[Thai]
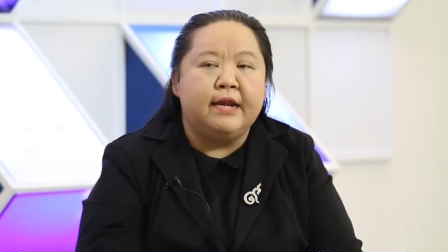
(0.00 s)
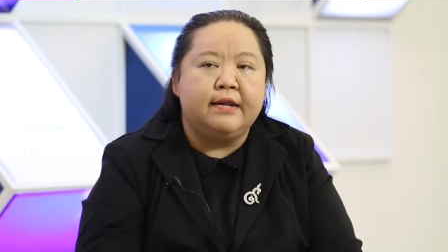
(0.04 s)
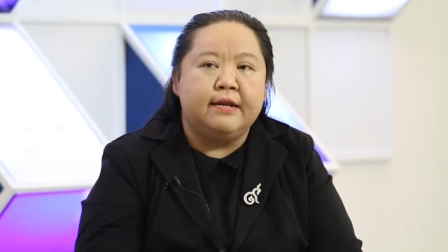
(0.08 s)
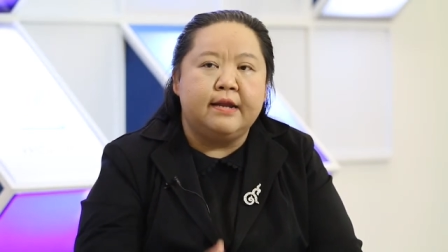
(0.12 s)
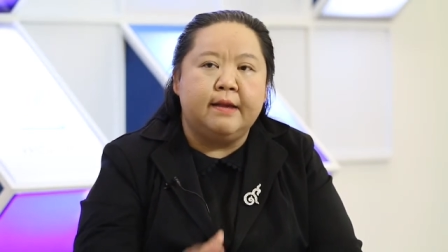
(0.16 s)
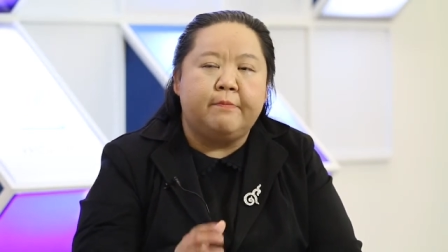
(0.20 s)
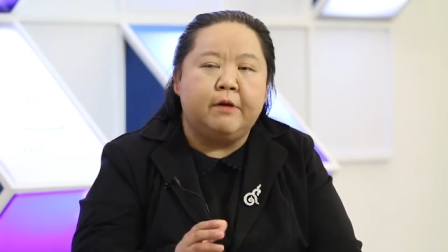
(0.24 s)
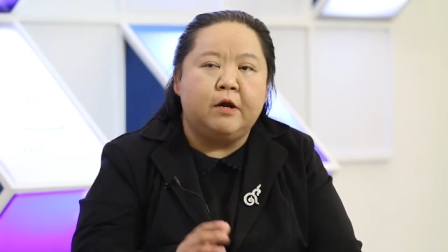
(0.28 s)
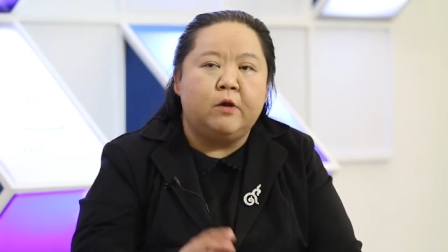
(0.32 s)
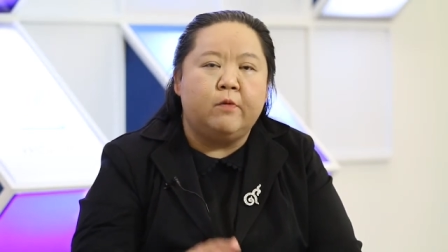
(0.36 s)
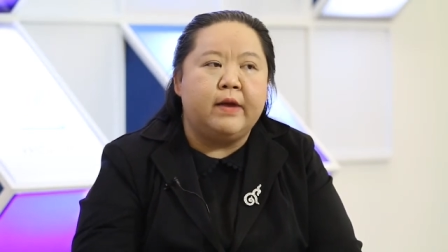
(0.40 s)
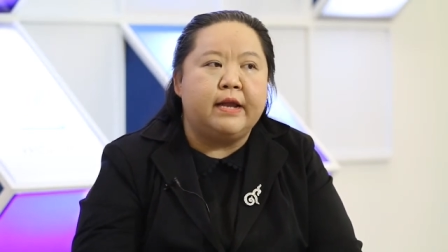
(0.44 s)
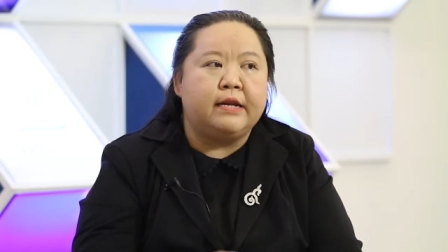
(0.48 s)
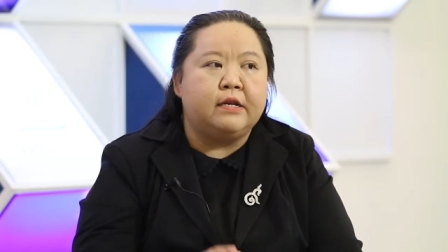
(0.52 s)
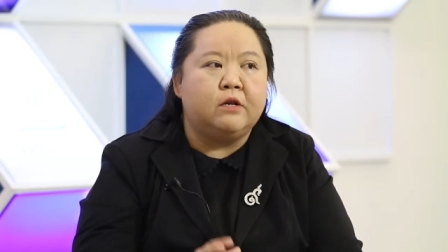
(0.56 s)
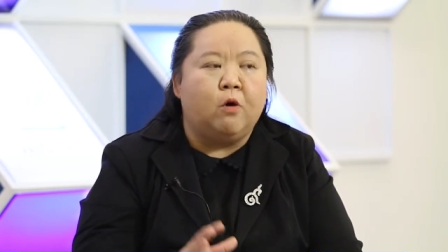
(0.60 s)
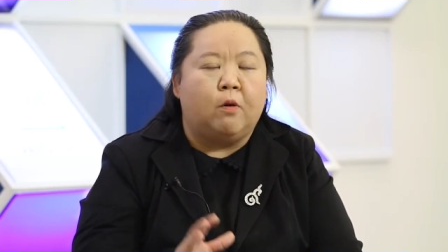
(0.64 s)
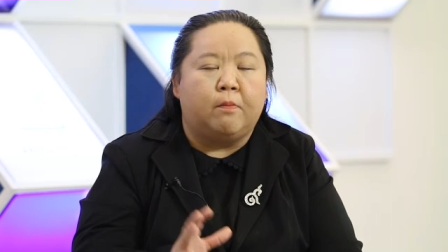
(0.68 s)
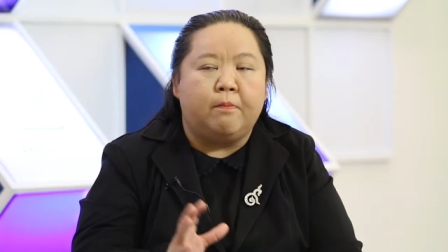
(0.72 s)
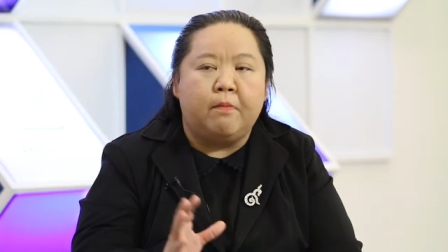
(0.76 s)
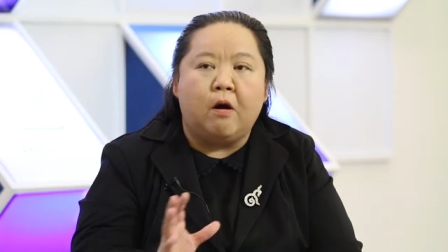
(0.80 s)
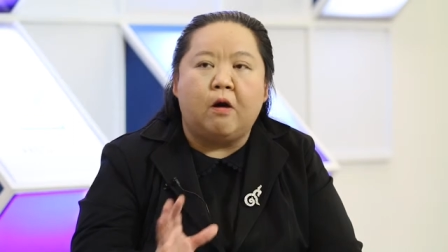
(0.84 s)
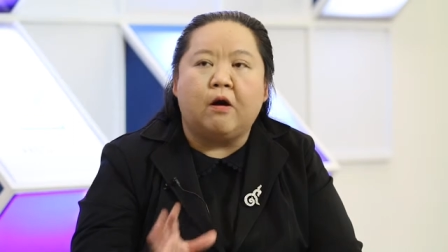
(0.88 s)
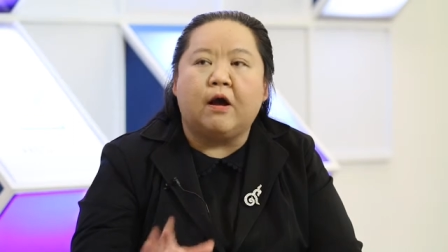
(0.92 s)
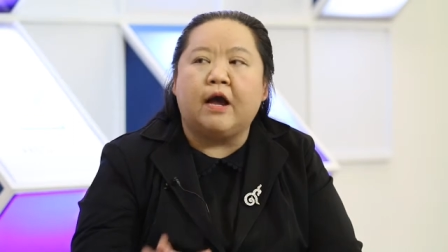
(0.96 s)
ในบริเวณขอ
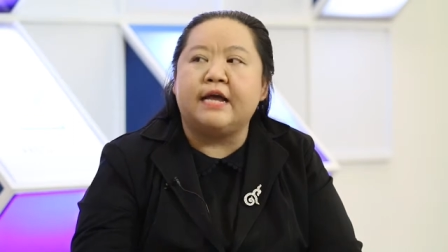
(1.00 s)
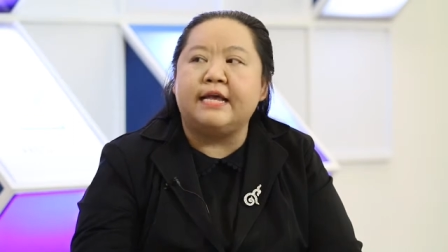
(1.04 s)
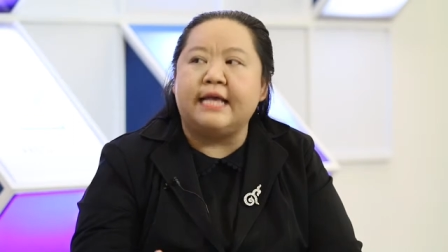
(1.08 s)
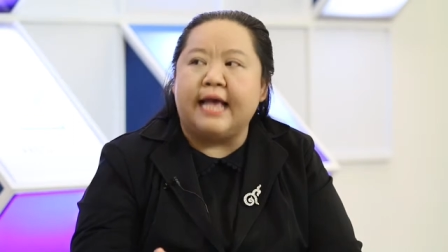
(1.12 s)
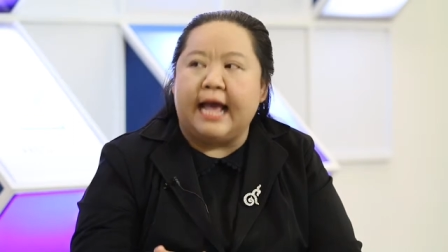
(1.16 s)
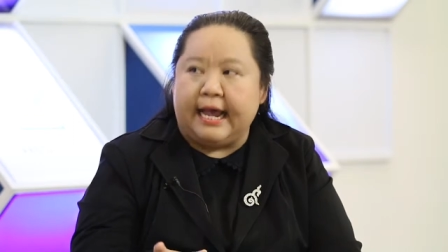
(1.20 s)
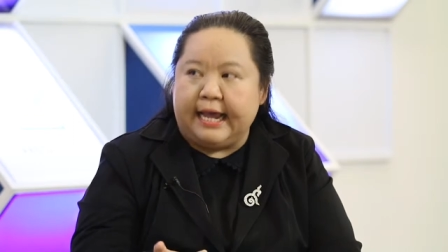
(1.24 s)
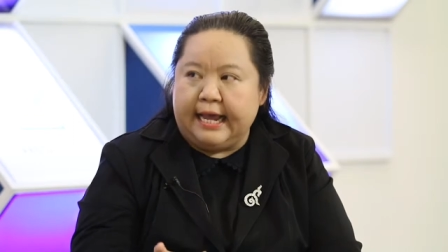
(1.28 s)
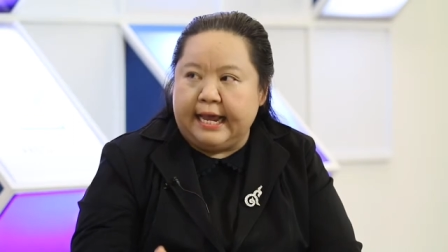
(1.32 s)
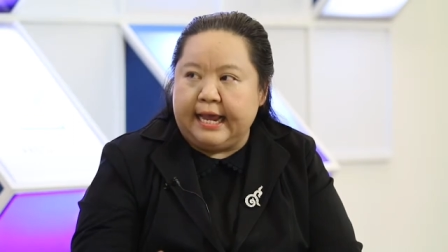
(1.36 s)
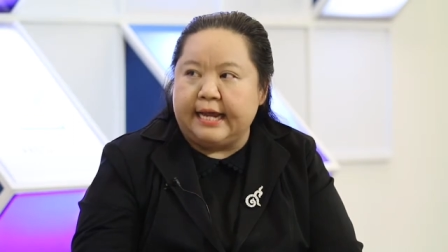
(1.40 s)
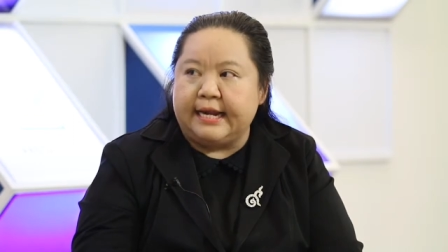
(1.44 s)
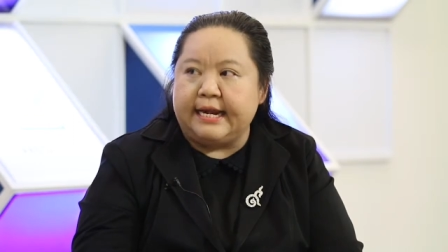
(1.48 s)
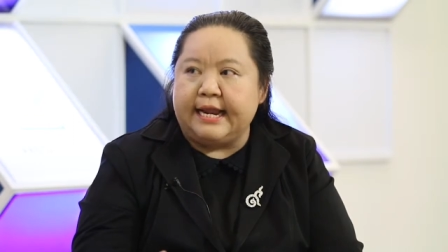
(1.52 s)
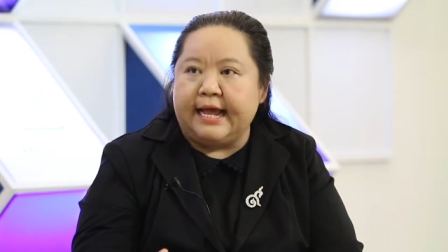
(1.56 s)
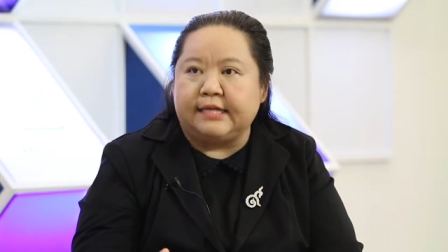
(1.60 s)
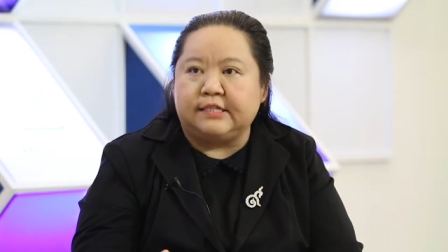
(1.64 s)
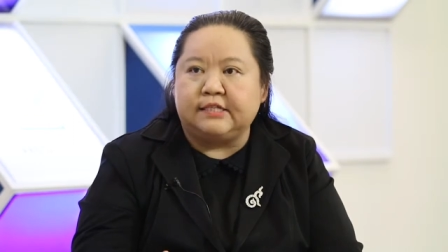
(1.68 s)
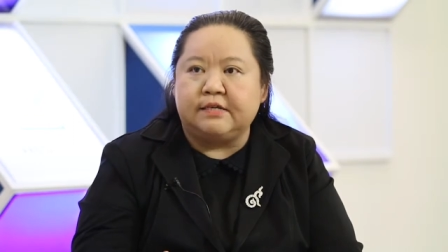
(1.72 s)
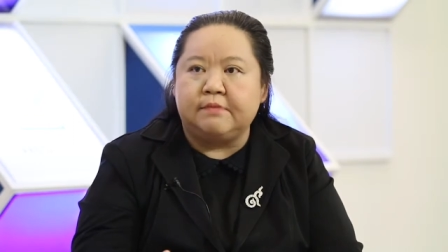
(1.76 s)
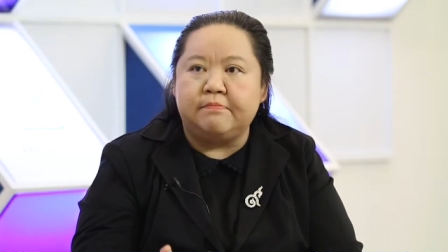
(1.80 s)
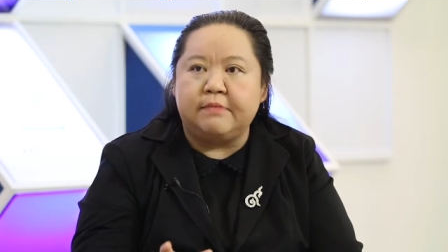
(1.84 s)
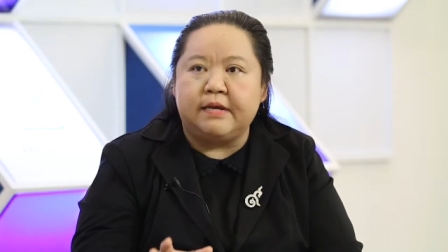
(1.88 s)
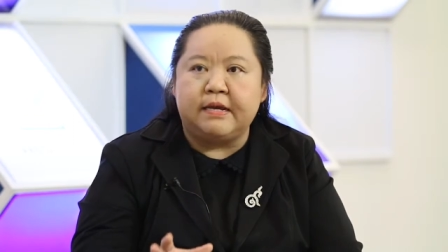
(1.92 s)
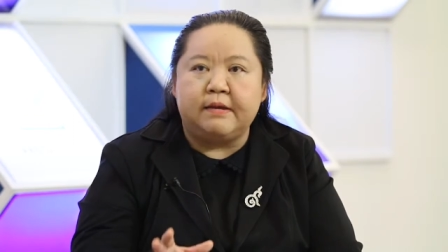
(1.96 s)
งบ่อขยะเองเนี่ย
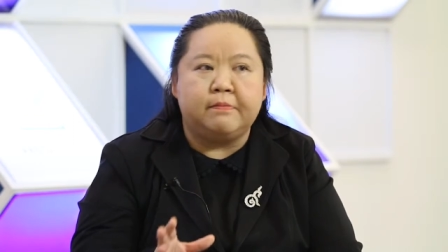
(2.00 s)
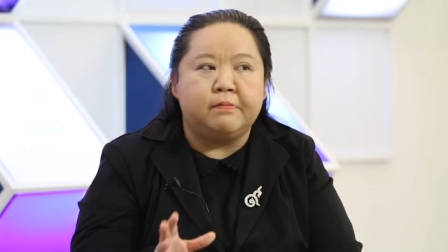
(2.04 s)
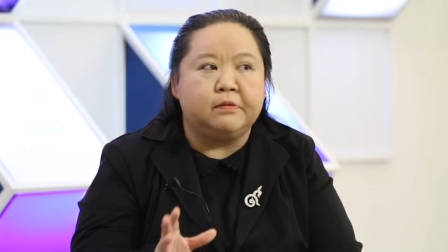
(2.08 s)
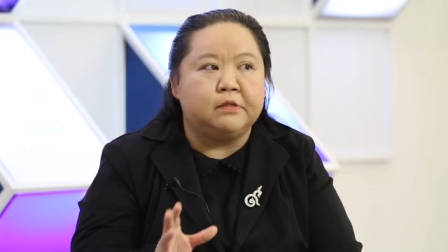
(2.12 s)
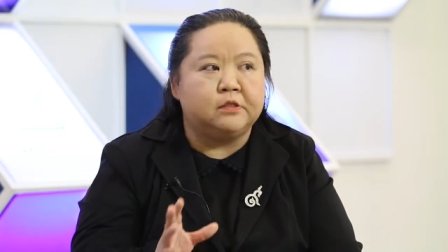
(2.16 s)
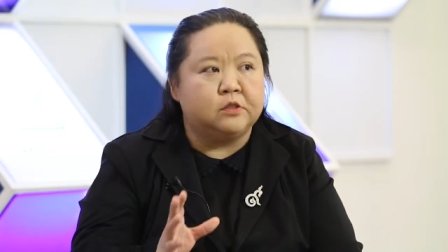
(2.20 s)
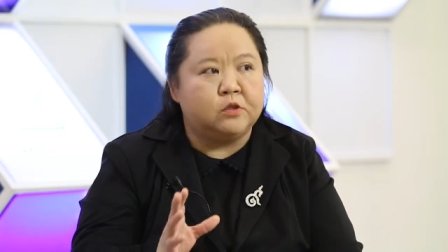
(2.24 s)
จะมี